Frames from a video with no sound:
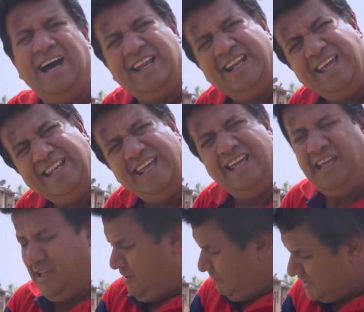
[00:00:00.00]
अरे नहीं रे
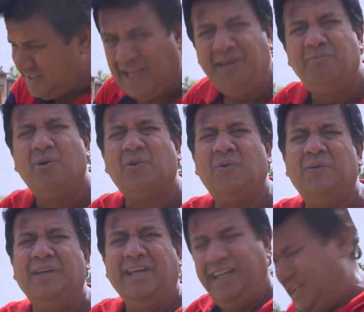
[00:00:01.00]
मैं सही बोल रहा
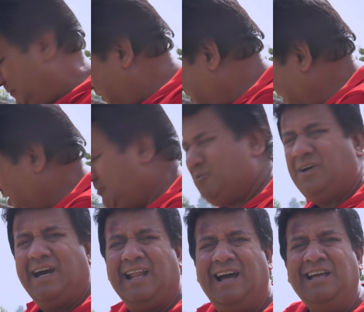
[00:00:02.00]
हूँ इन्हें पीछे से
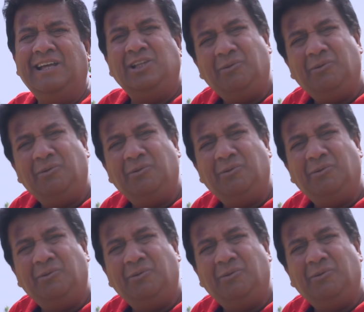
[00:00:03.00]
पुकारा